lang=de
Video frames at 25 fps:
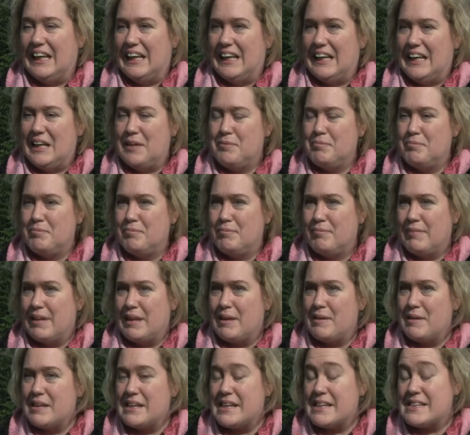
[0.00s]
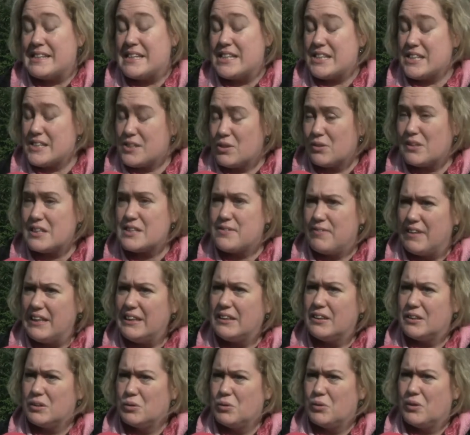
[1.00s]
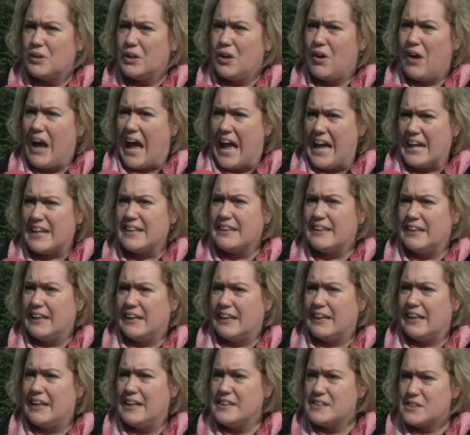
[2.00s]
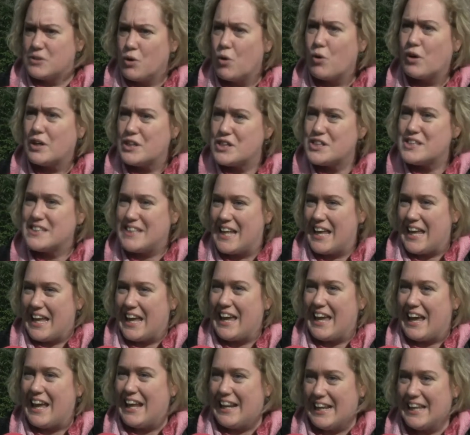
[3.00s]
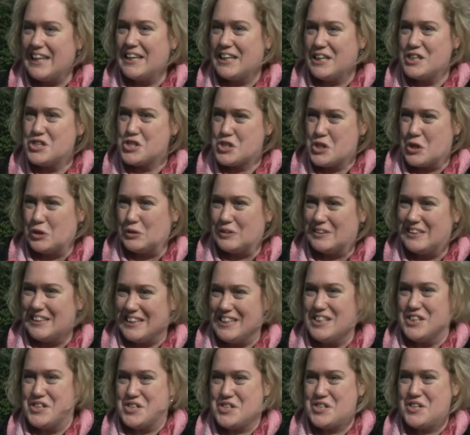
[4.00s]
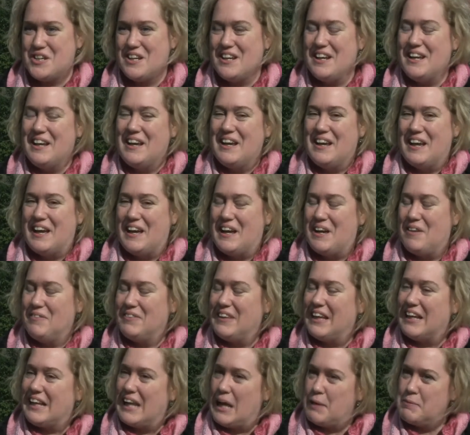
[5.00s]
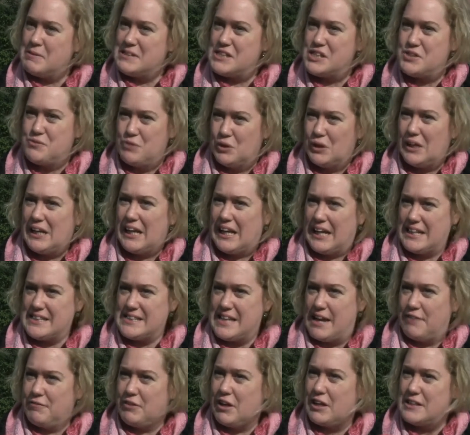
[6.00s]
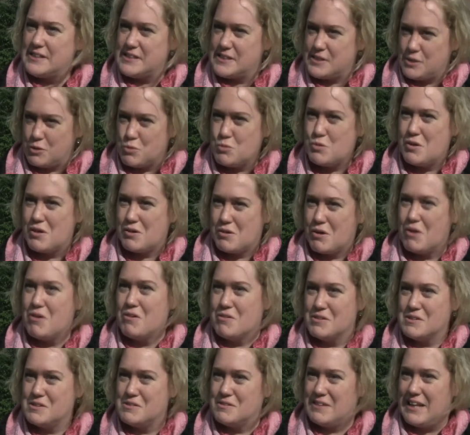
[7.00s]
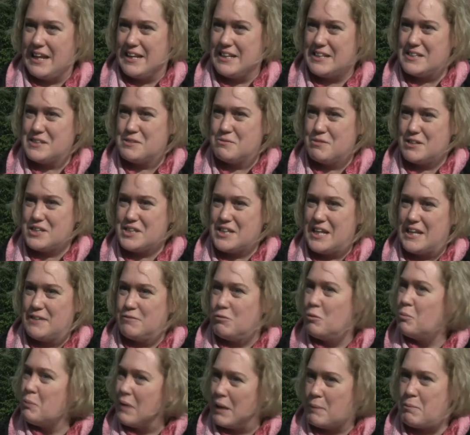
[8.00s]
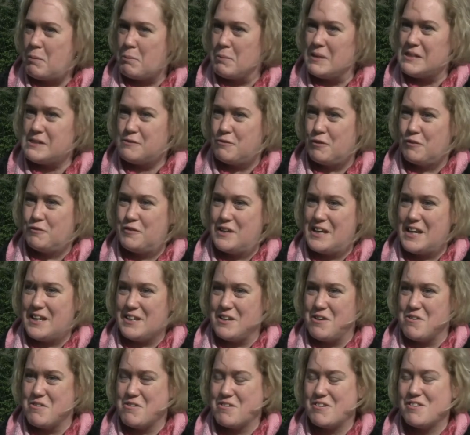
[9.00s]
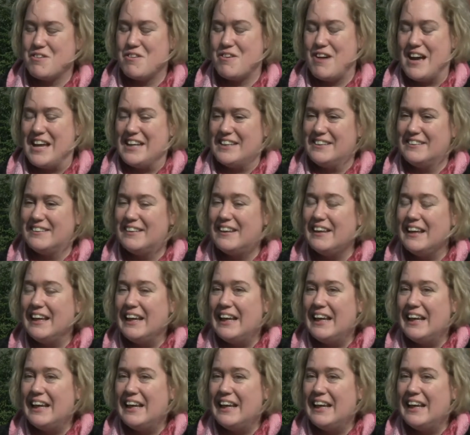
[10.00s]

Ähm, es ist ja so, dass Winterthur ja eigentlich historisch gesehen eine linke Stadt ist. Äh, und ich glaube, es ist wirklich jetzt einfach ein Zurückgehen zu den Zuständen, die wir eben bis vor vier Jahren hatten.